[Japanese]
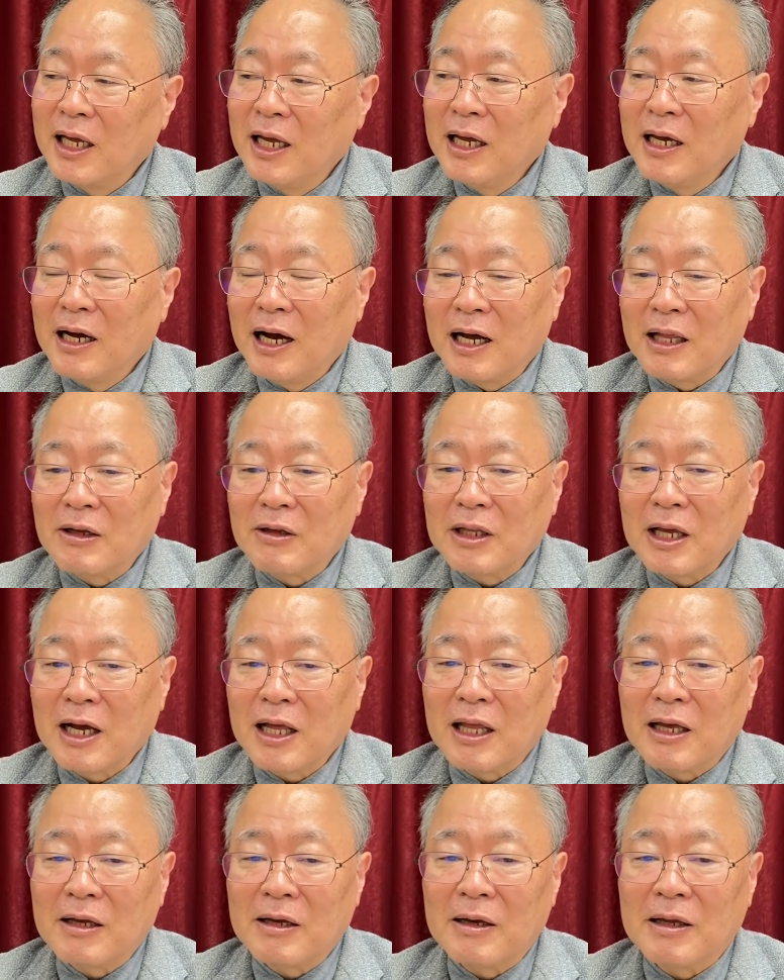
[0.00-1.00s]
だか
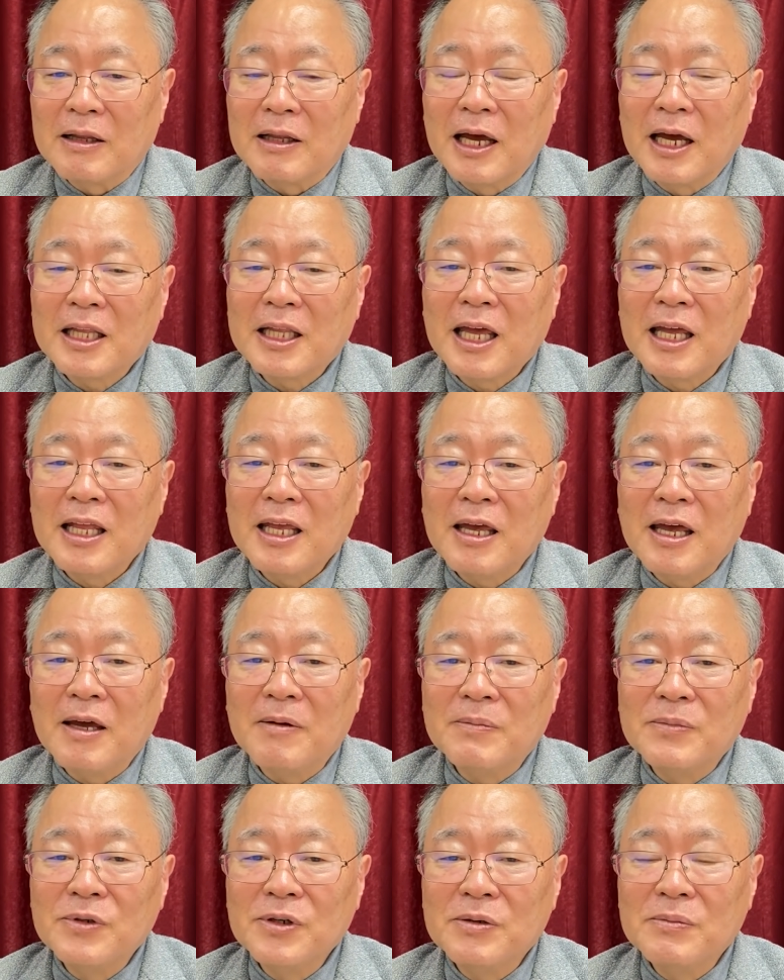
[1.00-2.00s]
ら、大体ね、
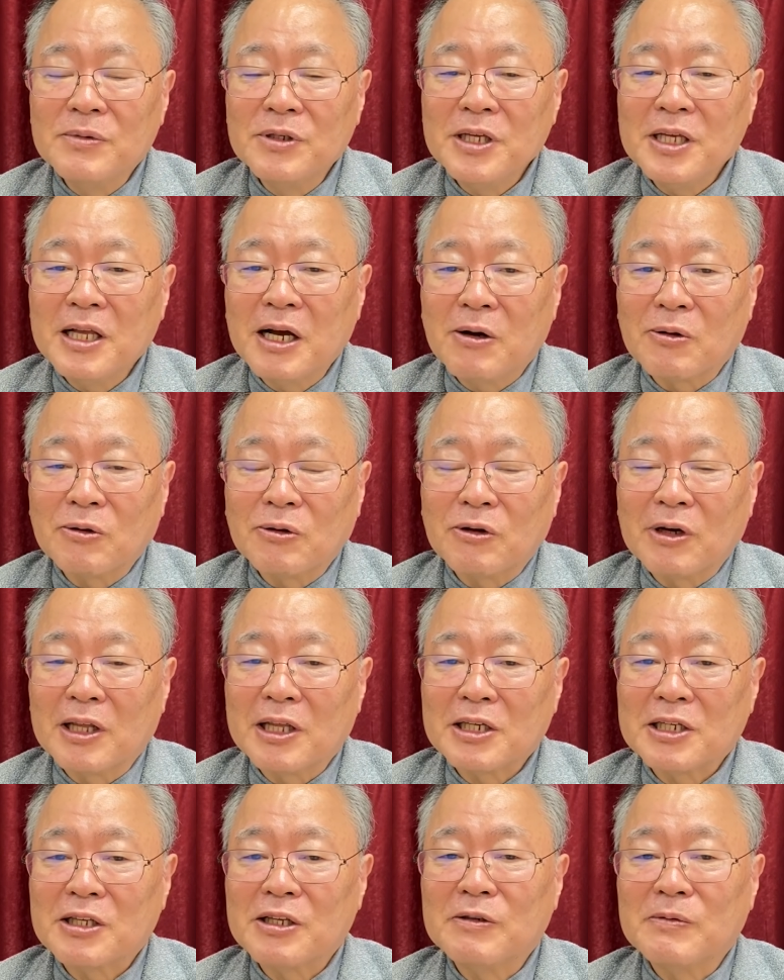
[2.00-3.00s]
無理なことをや
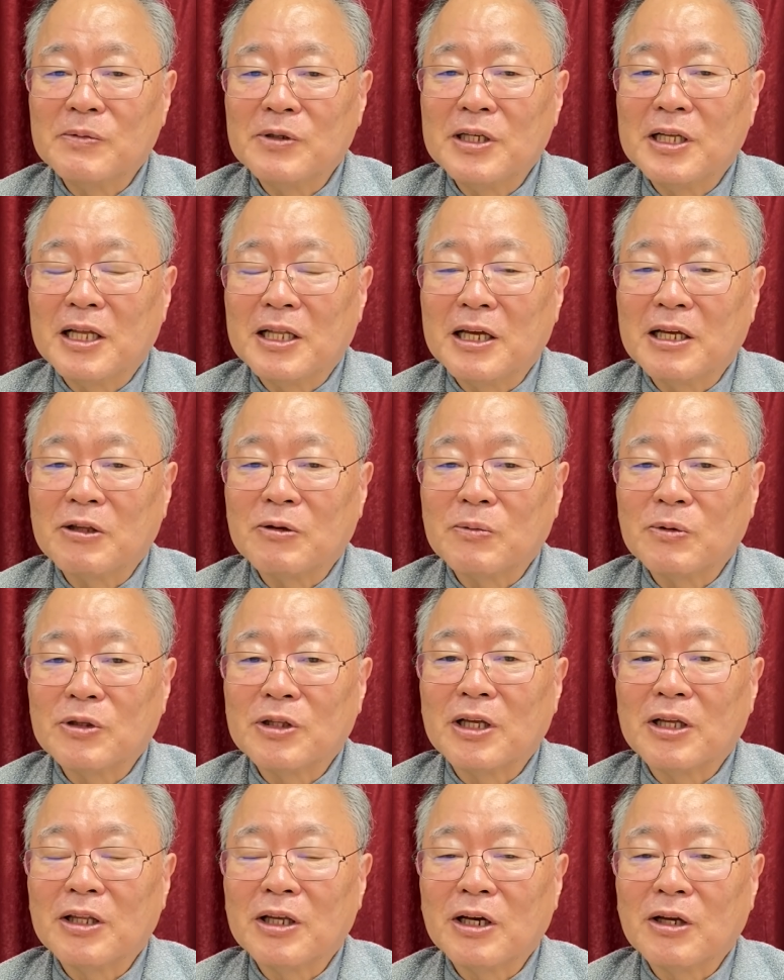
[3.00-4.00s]
らせて無理だなと思っ
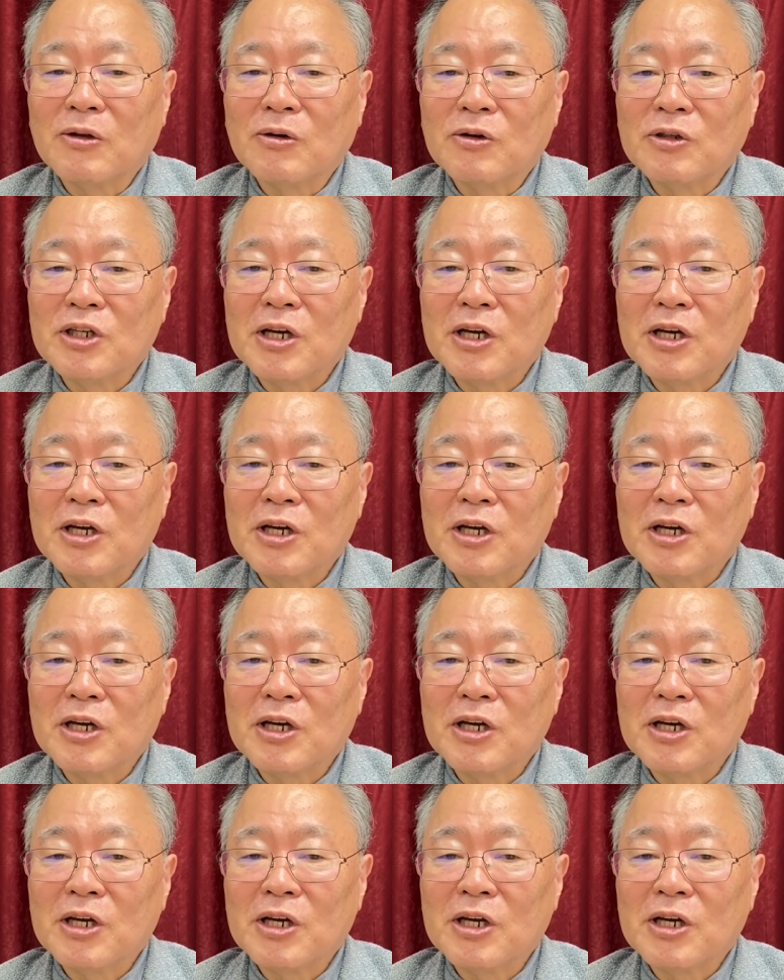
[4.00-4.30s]
たんだけど、